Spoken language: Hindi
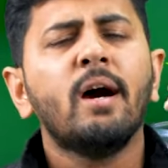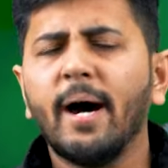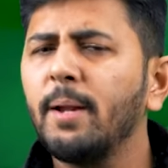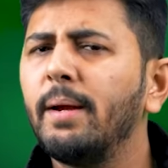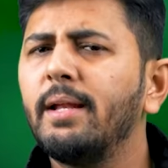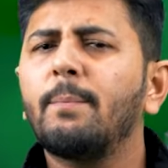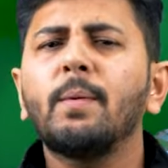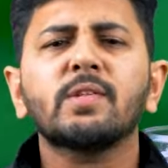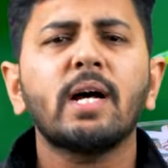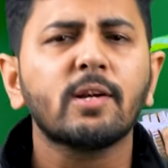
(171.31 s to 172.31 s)
हर महीने
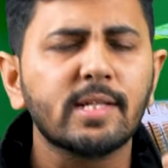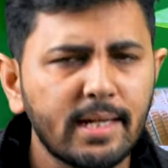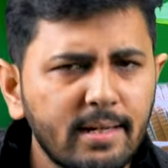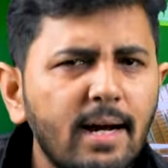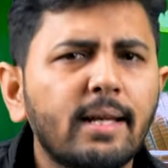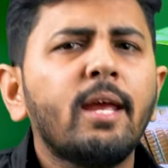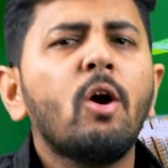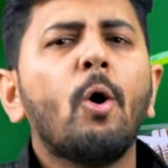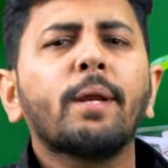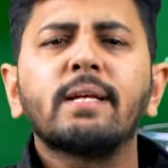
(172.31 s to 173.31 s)
अपने सैलरी से निकालिए
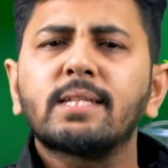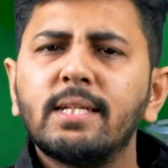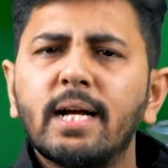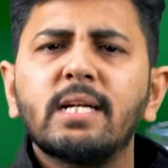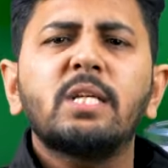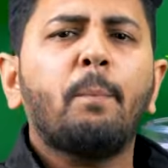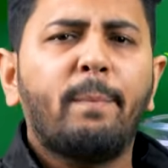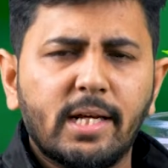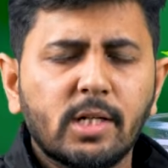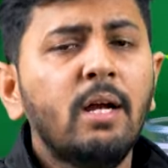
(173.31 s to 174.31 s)
और किसी ना किसी
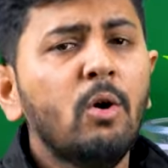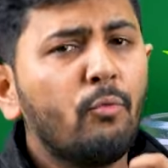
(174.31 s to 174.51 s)
बेस्ट